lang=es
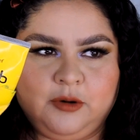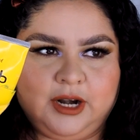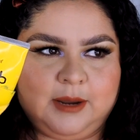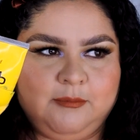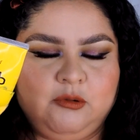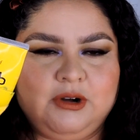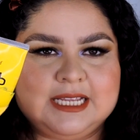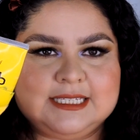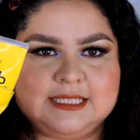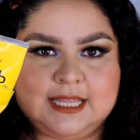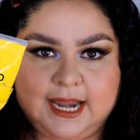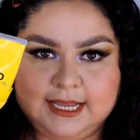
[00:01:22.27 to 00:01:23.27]
por ejemplo
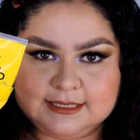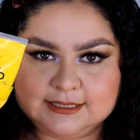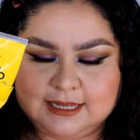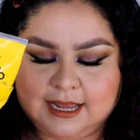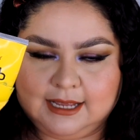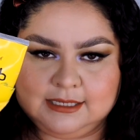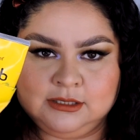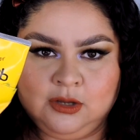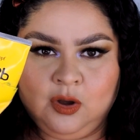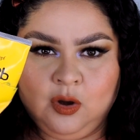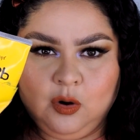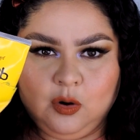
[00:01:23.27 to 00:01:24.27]
unas trenzas
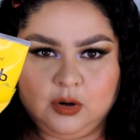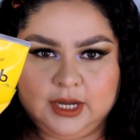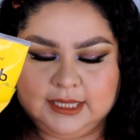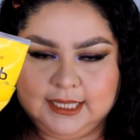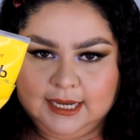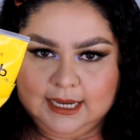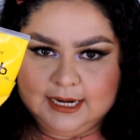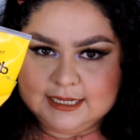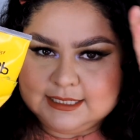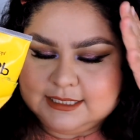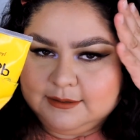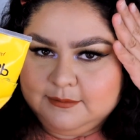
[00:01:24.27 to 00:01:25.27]
o que te
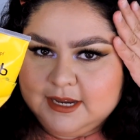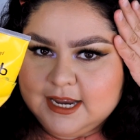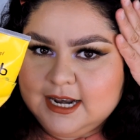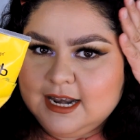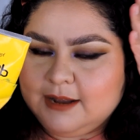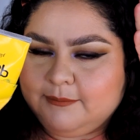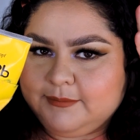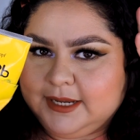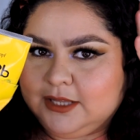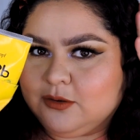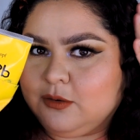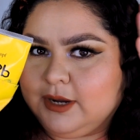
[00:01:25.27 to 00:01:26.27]
quieras así bien
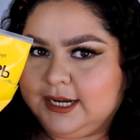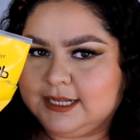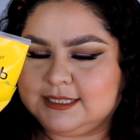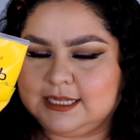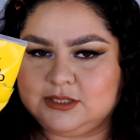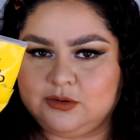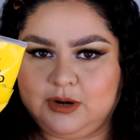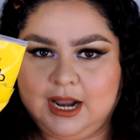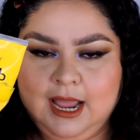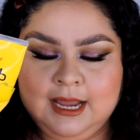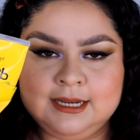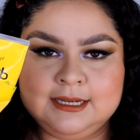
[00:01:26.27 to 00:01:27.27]
lamido en esta
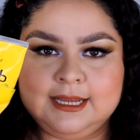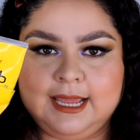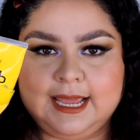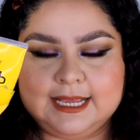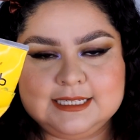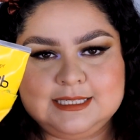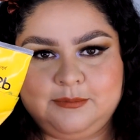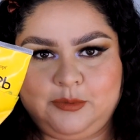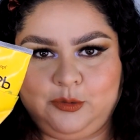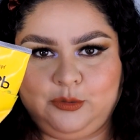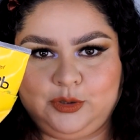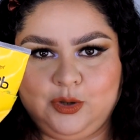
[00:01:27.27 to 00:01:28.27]
zona, este
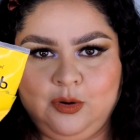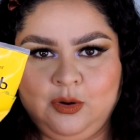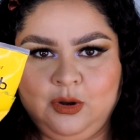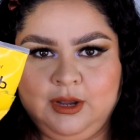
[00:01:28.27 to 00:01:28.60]
producto